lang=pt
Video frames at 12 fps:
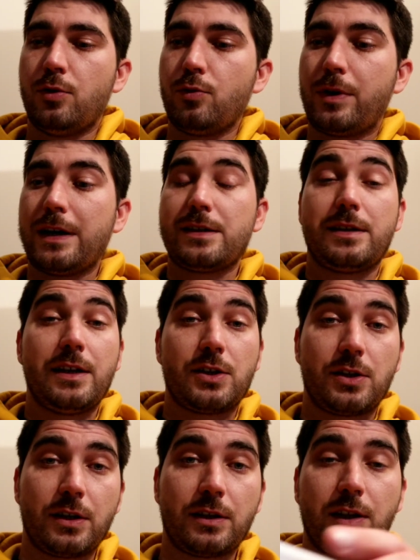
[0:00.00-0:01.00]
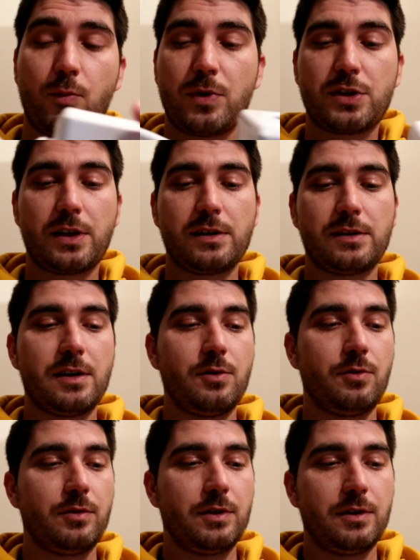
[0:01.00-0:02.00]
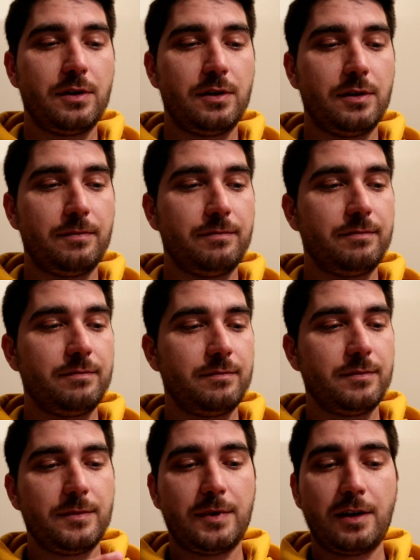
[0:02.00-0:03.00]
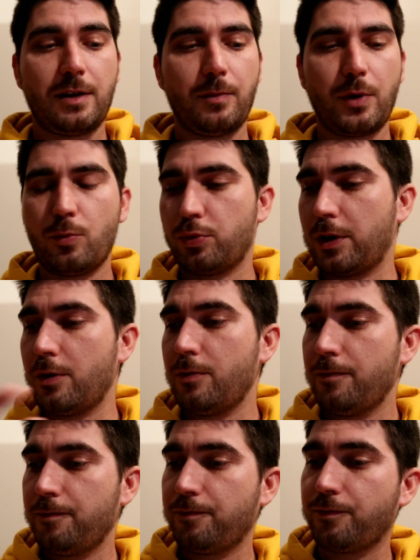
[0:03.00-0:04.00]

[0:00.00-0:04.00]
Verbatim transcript: No caso desta, que tem uma extensão, ah, tem também o botão,